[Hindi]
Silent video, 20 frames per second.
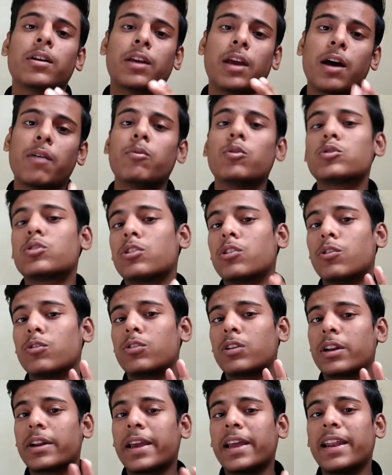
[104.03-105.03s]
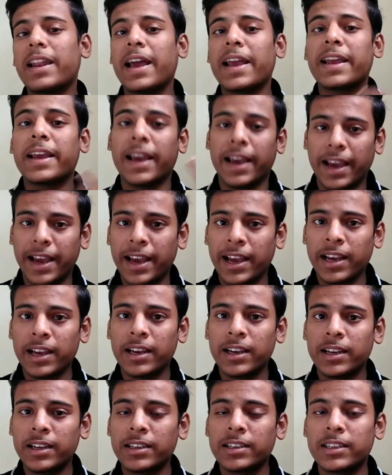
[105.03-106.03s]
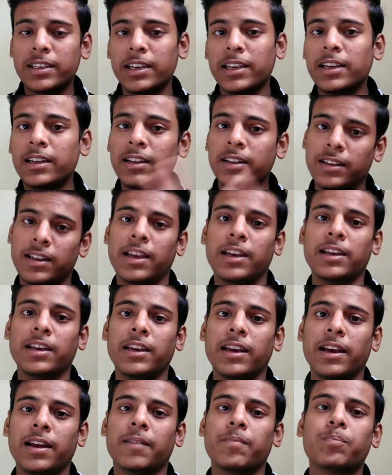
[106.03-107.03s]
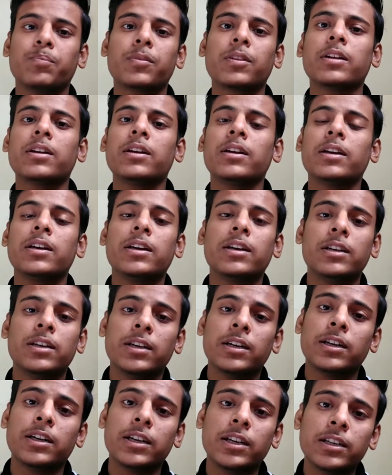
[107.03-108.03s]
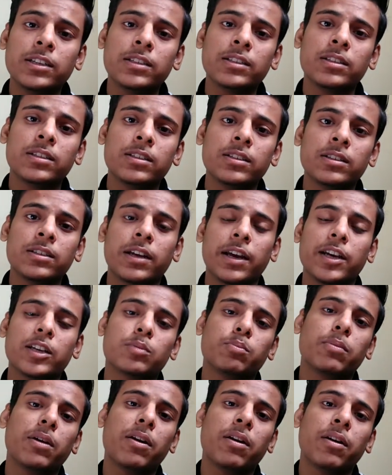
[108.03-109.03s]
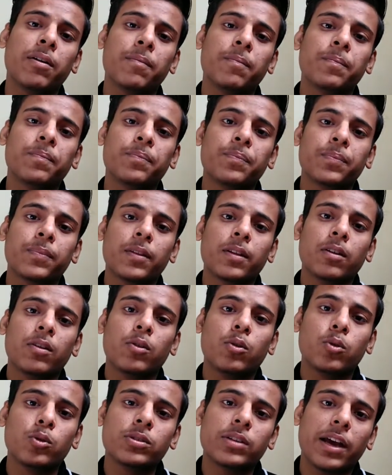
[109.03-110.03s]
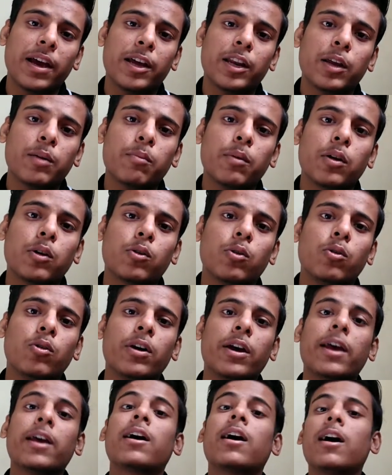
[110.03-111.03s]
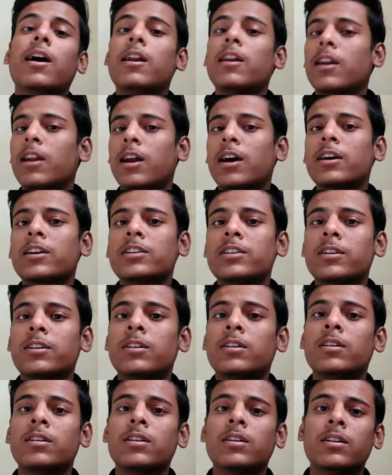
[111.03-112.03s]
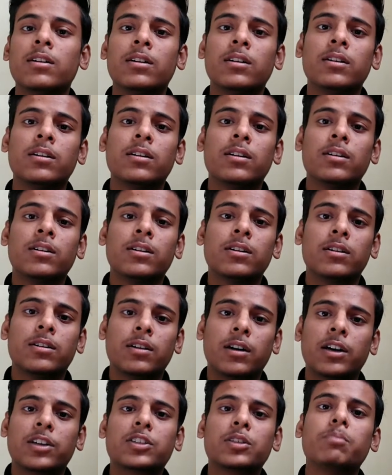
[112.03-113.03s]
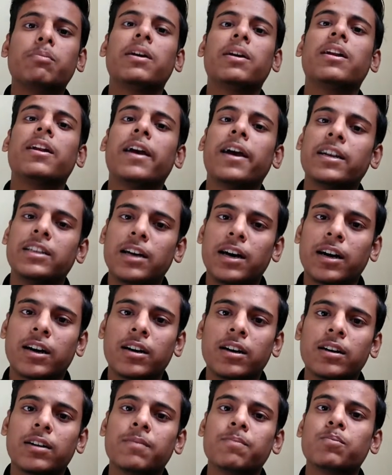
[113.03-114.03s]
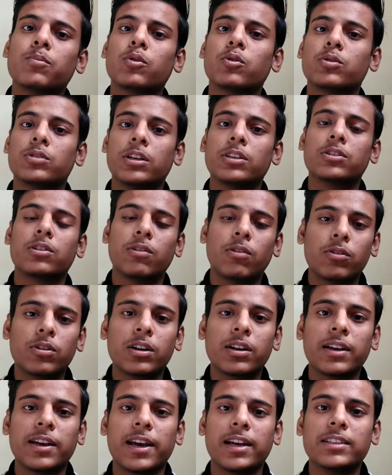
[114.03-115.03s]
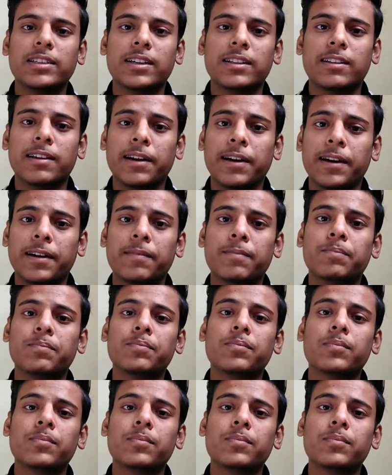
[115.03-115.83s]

क्या वो स्लोटर के लाइक है कि नहीं है इस केस में उस एनिमल को एक अलग कक्ष में ले जाकर उसे स्लोटर किया जाता है